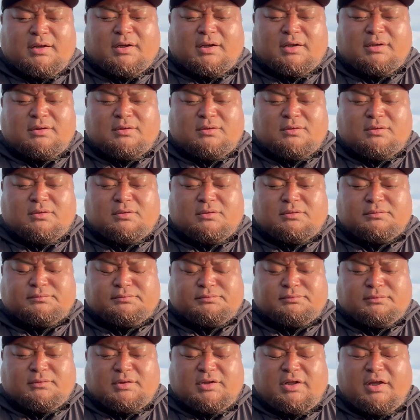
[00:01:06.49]

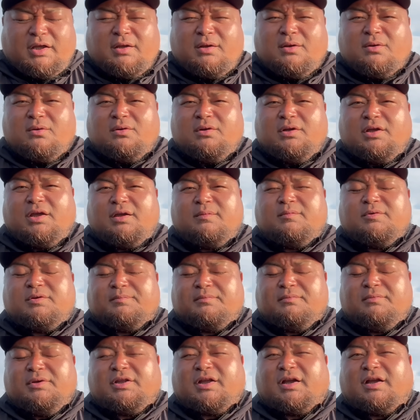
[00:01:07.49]
伝言
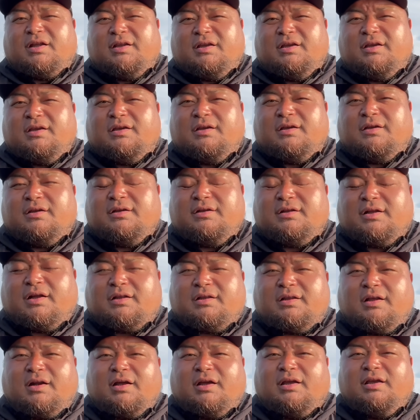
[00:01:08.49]
ゲームみたいに
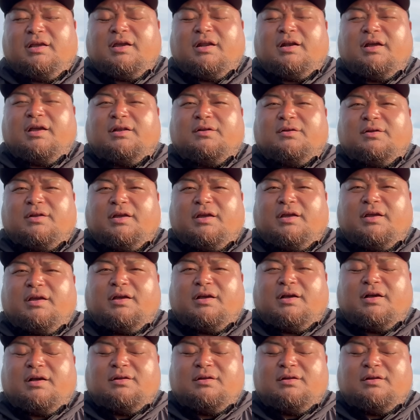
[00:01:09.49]
なったらいけないので、